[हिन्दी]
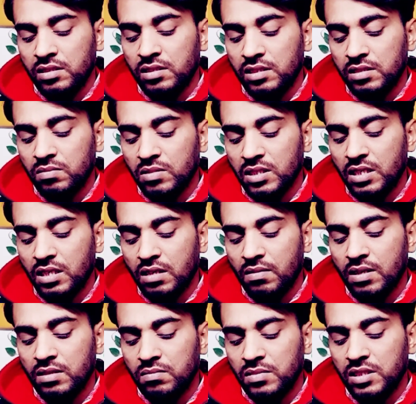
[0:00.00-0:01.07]
इसमें जाने के
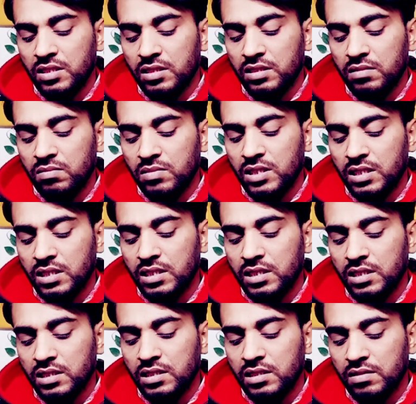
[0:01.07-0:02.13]
बाद में इसमें जाता है
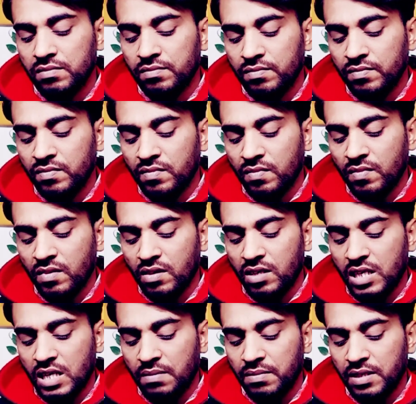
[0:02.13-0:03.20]
तो
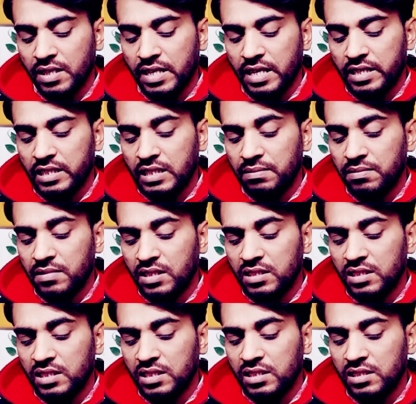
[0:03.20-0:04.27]
यहाँ पे एक्टिव
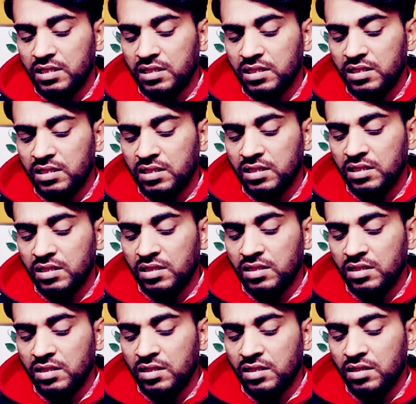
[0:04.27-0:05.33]
करता है
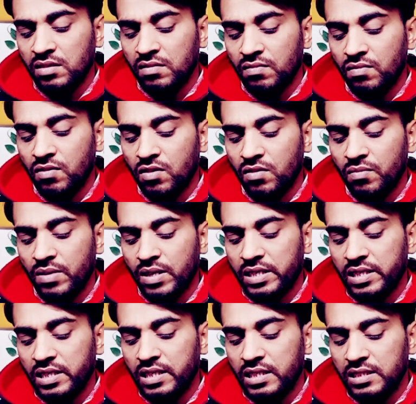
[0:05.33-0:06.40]
फ़ोन
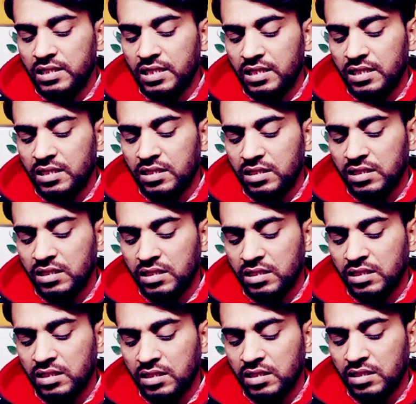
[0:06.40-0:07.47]
फैक्ट्री रिसेट
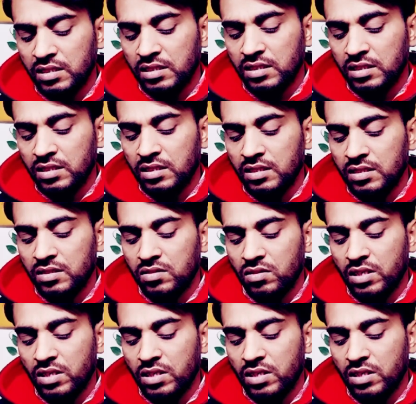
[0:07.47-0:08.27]
तो